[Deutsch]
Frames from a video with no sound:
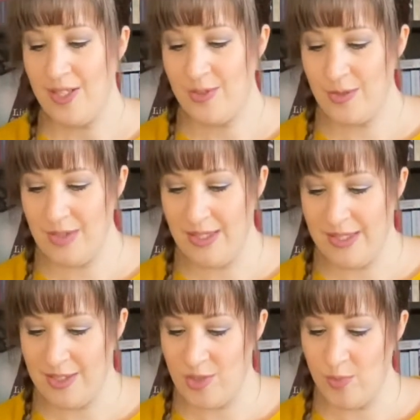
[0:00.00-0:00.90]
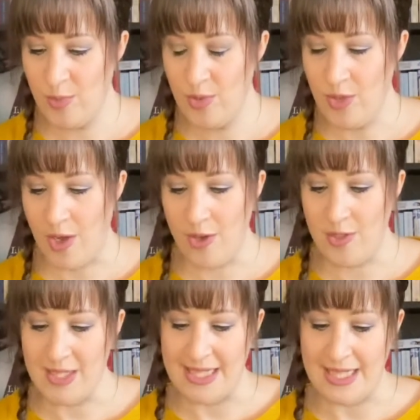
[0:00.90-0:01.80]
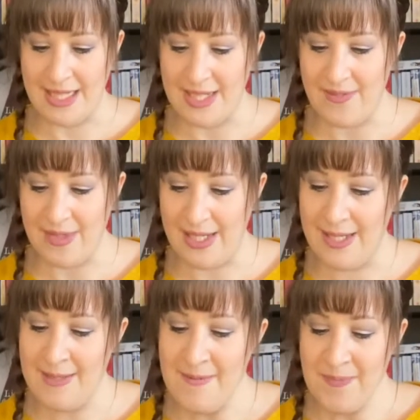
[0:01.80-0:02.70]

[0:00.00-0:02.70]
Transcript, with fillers: gruselige Spuk-Horror-Serie war.